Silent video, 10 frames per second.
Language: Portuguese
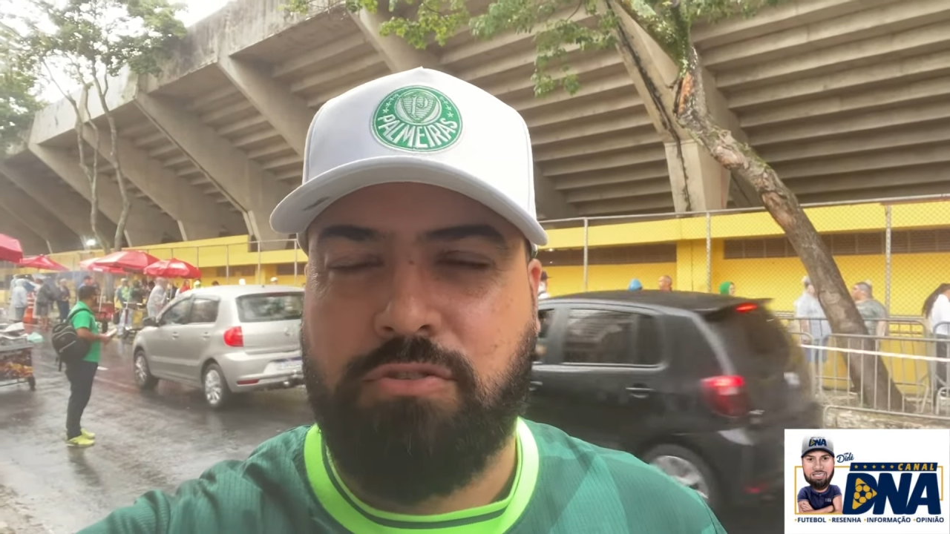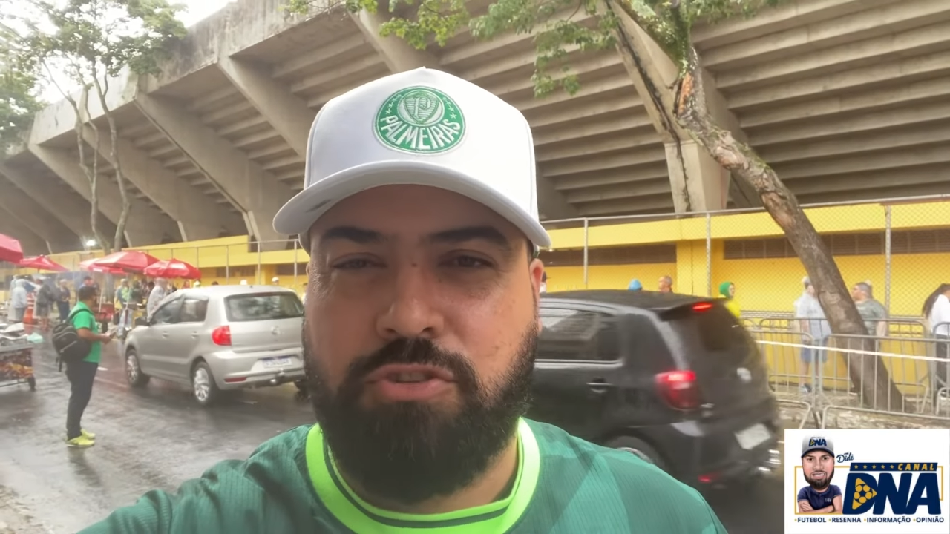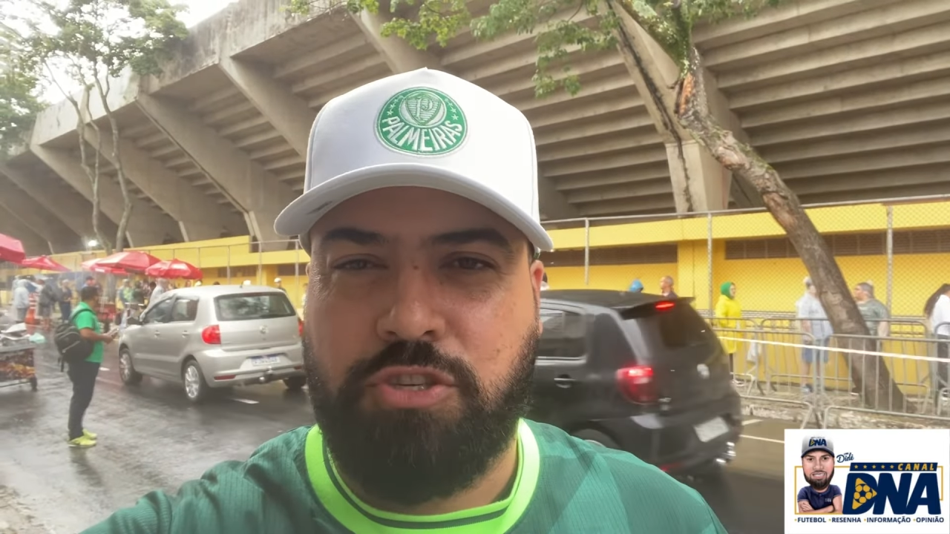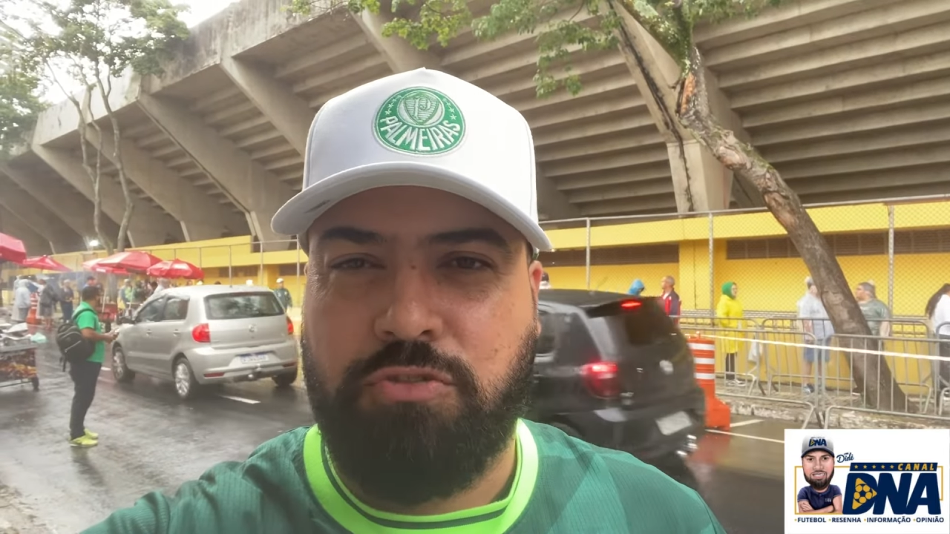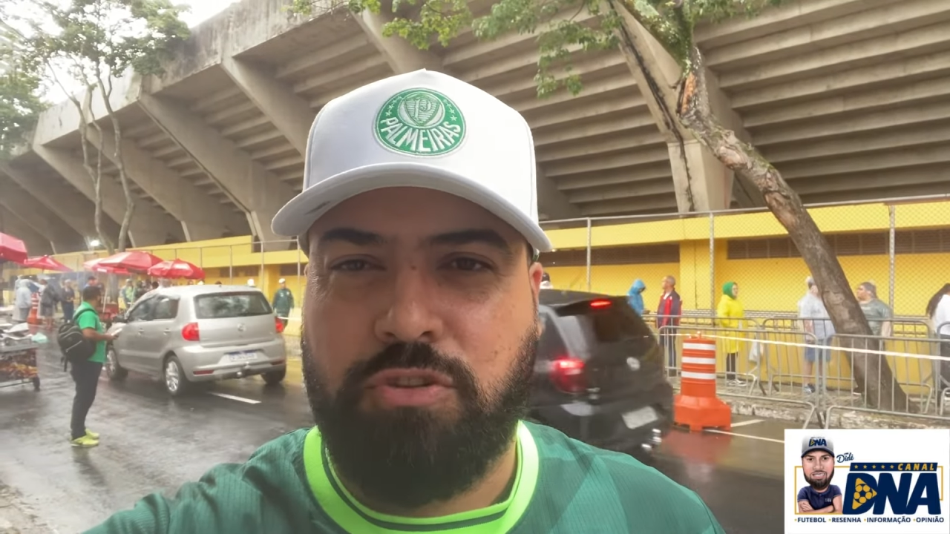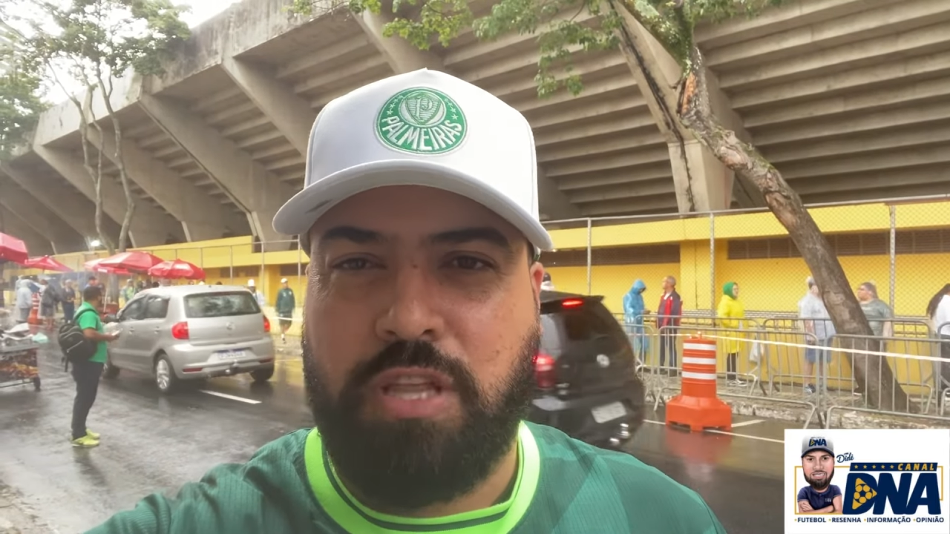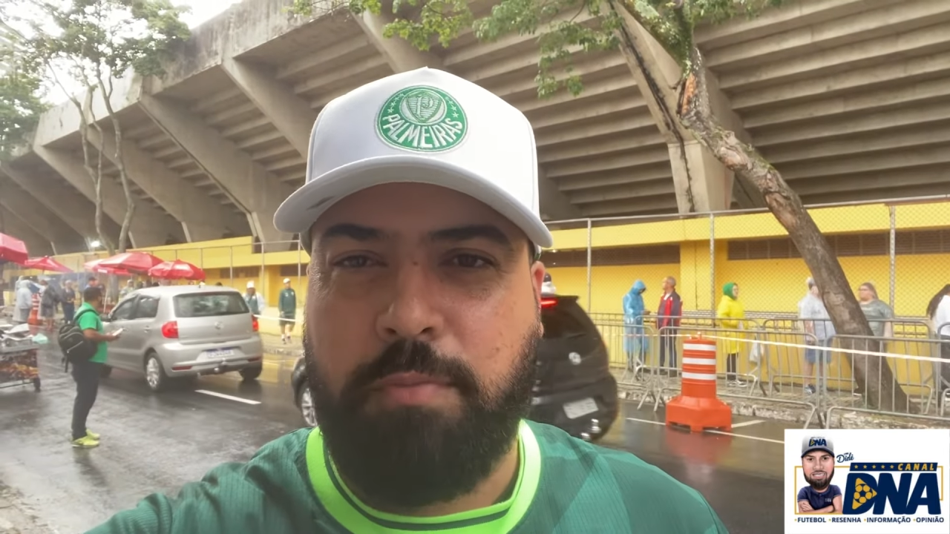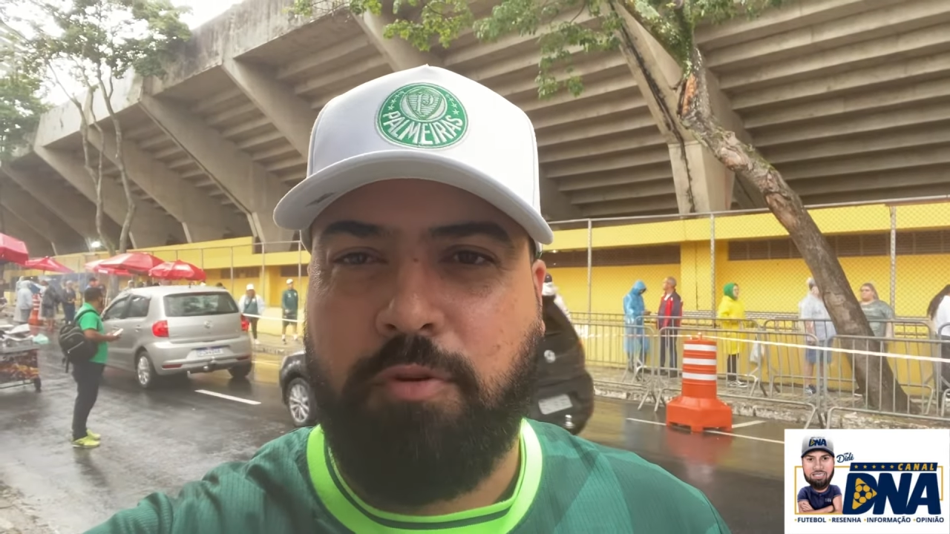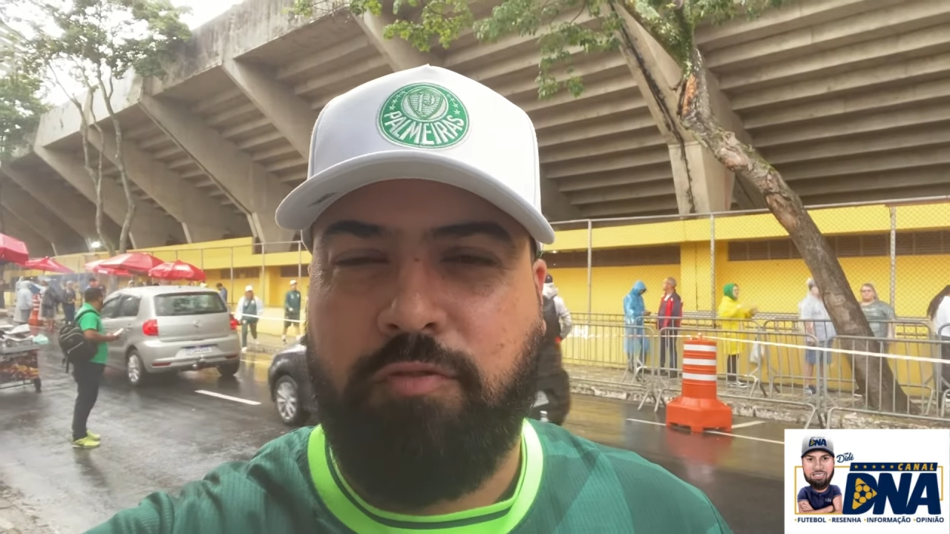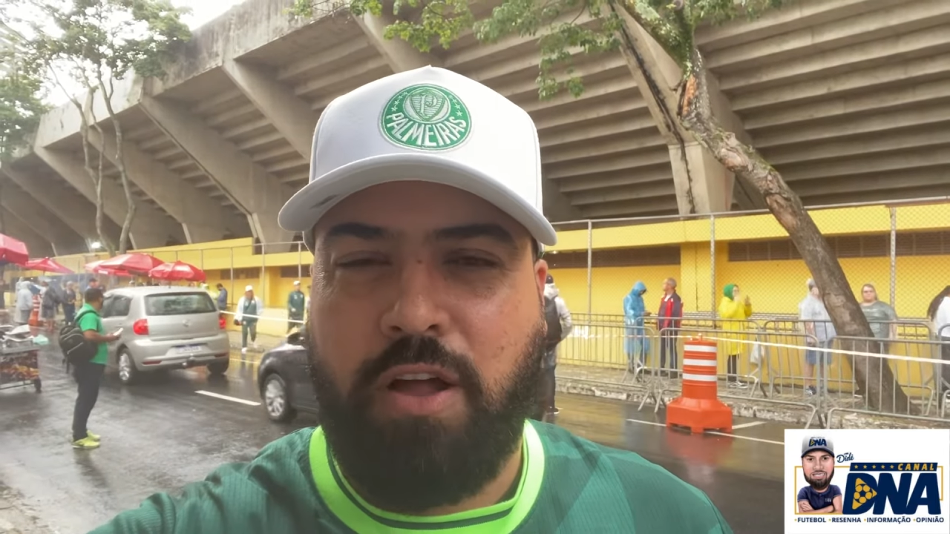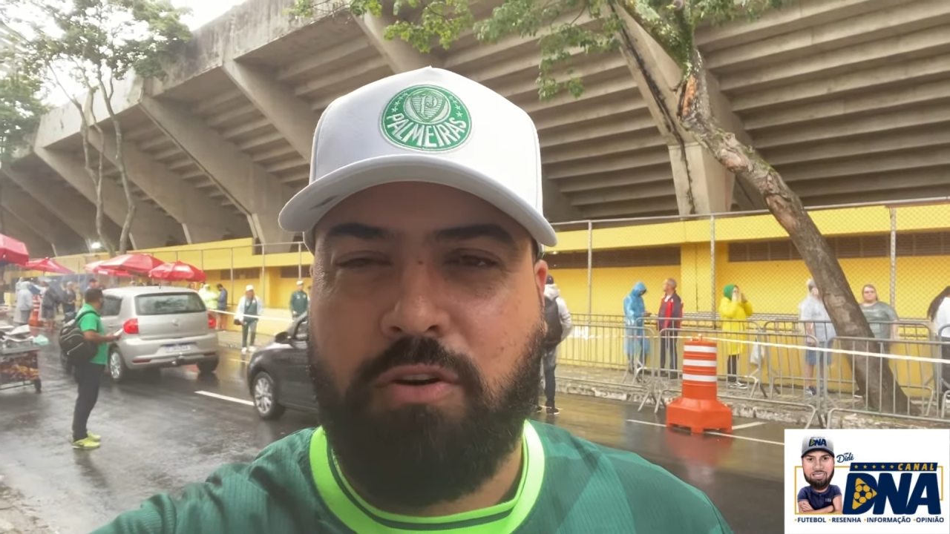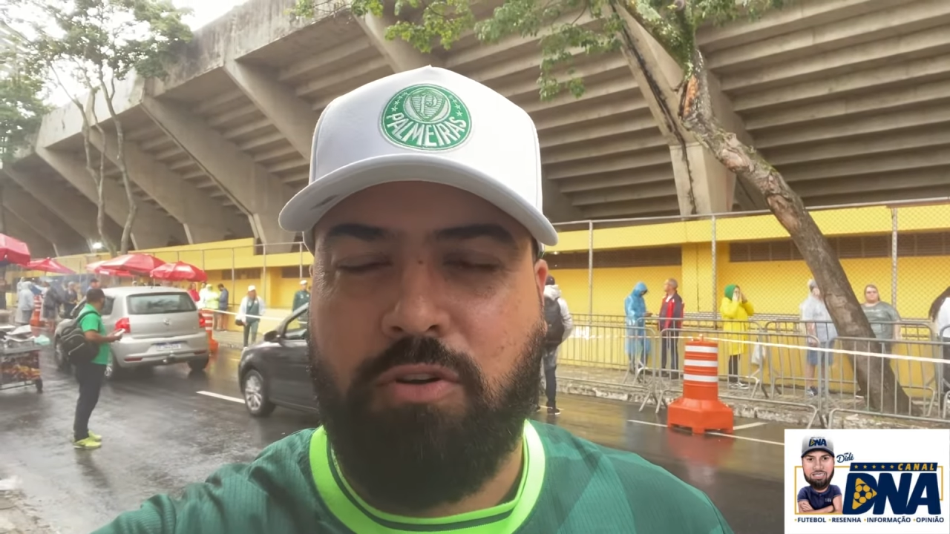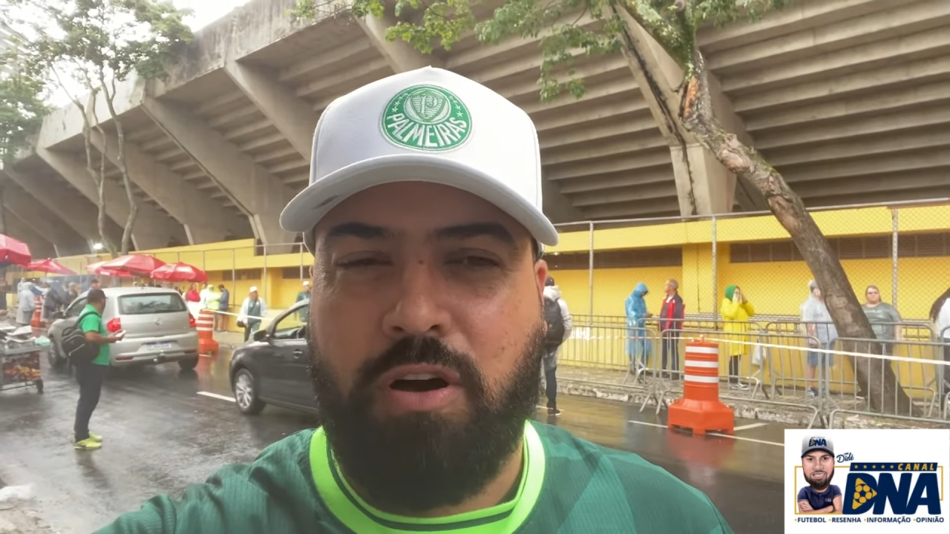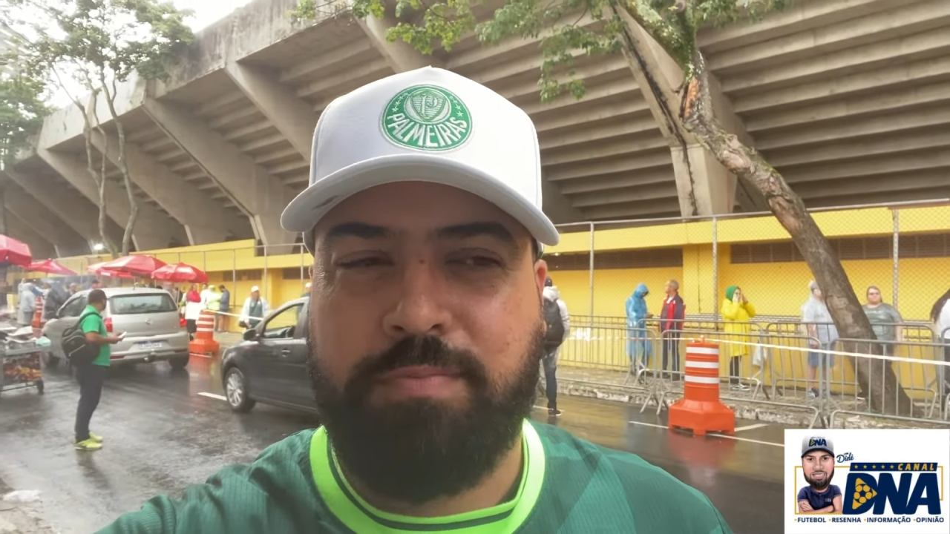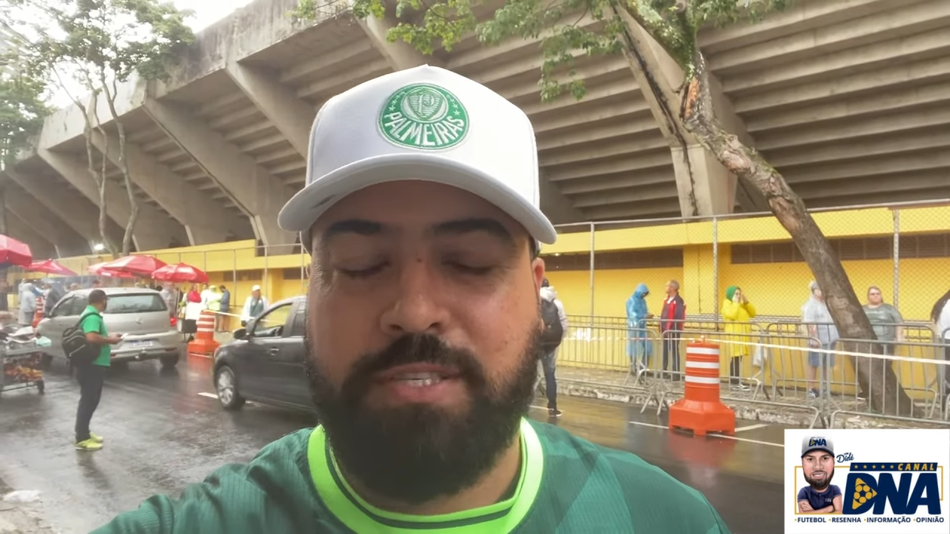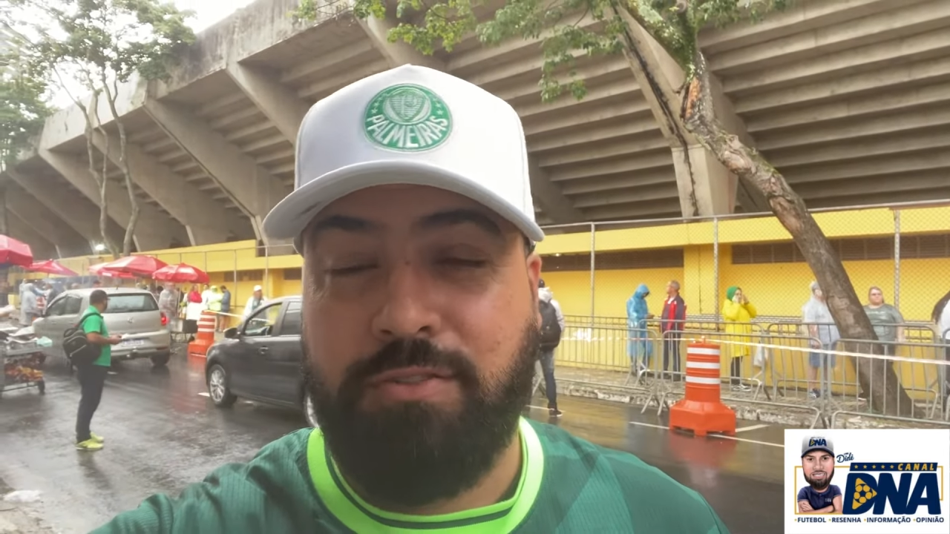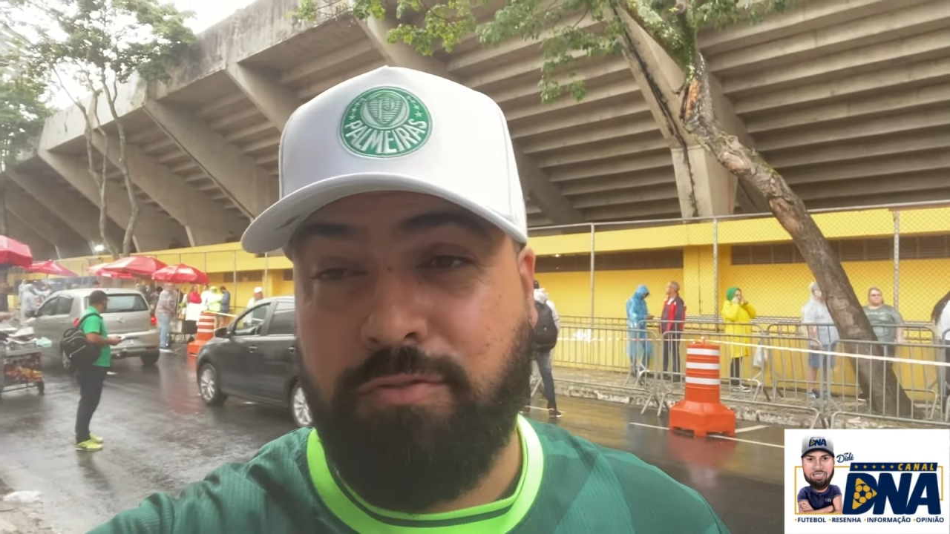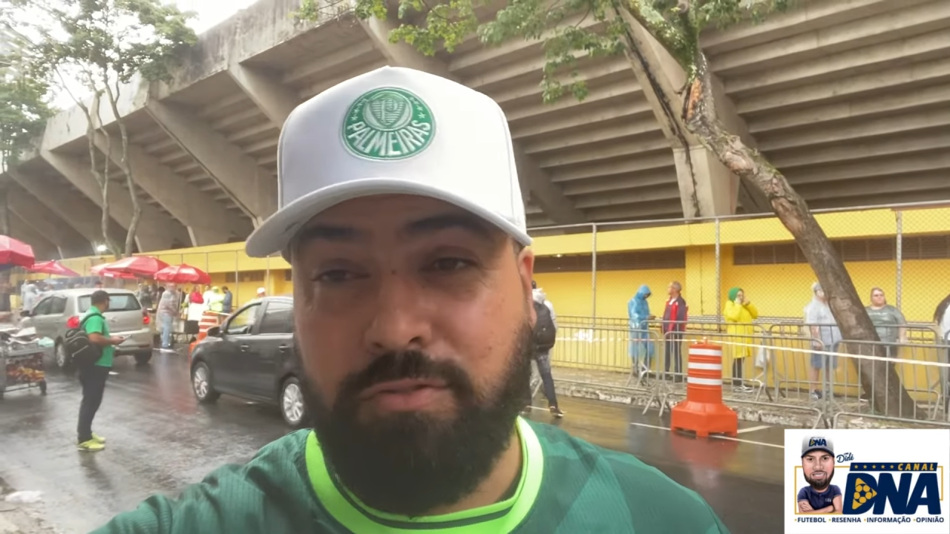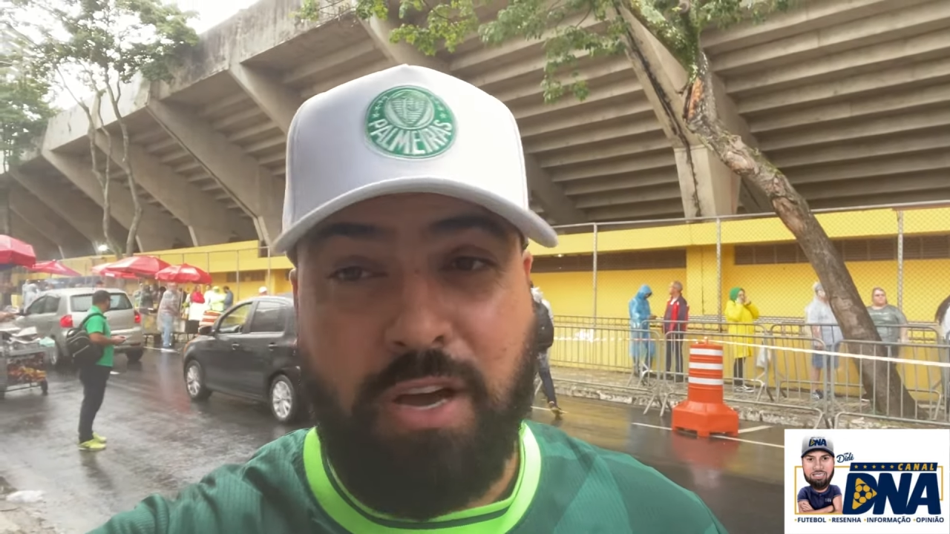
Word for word: no segundo tempo com o Flaco Lopes e no,